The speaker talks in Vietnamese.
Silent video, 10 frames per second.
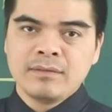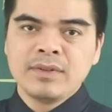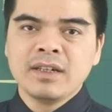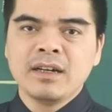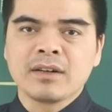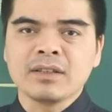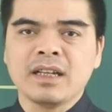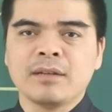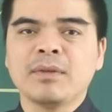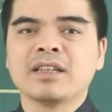Vừa có
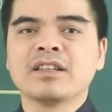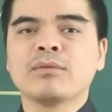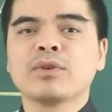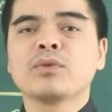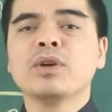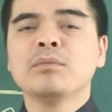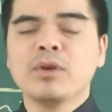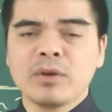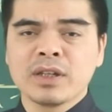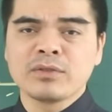thể là mở rộng cái quy
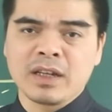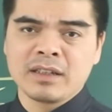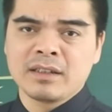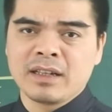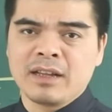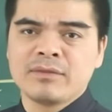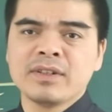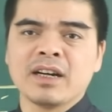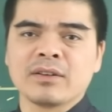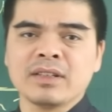mô kinh doanh, lại
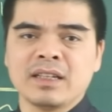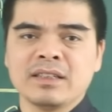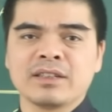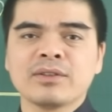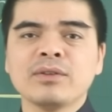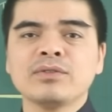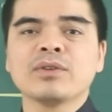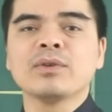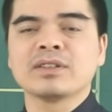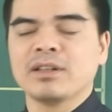vừa có thể là tốt
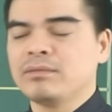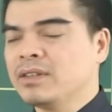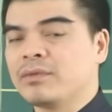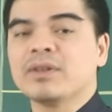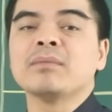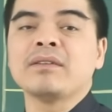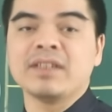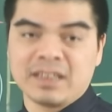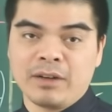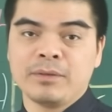cho cuộc sống được viên mãn
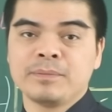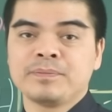về sau.